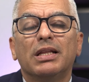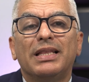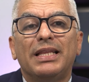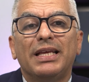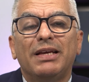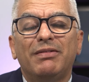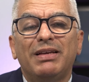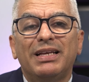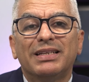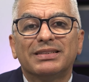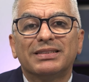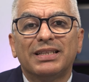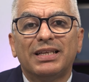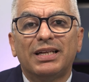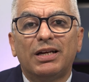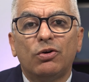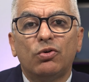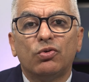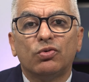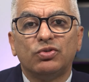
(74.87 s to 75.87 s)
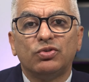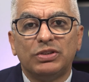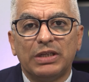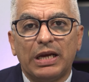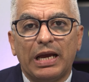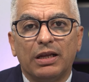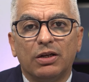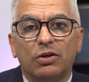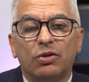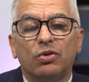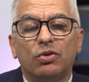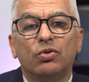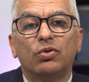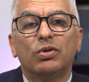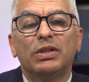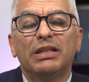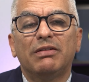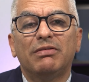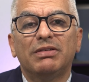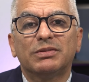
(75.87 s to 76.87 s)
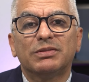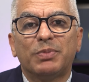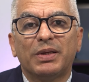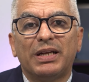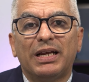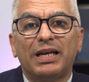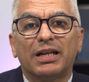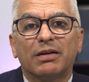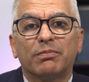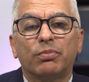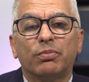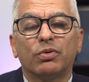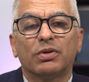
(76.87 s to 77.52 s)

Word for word: debe hacerlo ya, no debe esperar,